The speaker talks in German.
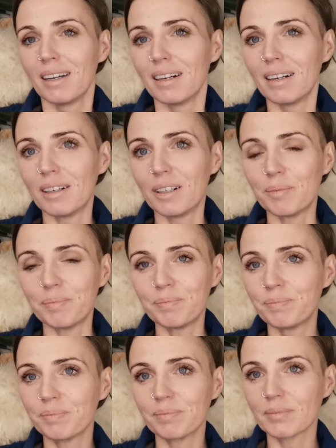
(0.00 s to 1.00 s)
ähm,
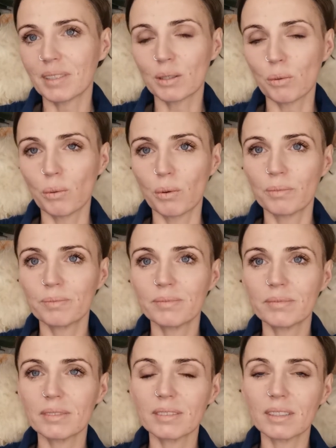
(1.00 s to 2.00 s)
so.
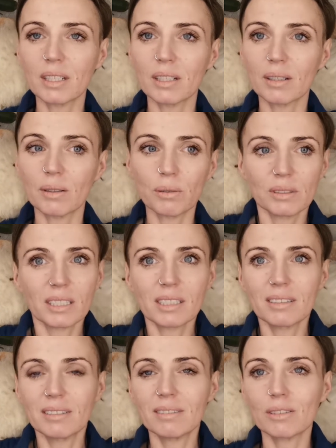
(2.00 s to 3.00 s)
Äh, und es
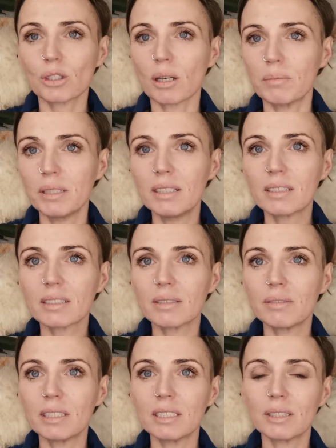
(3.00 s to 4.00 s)
ist ein stabiles
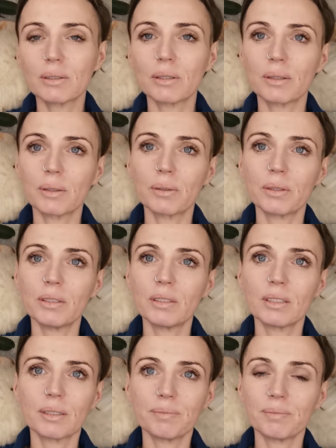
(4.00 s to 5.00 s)
Gewicht und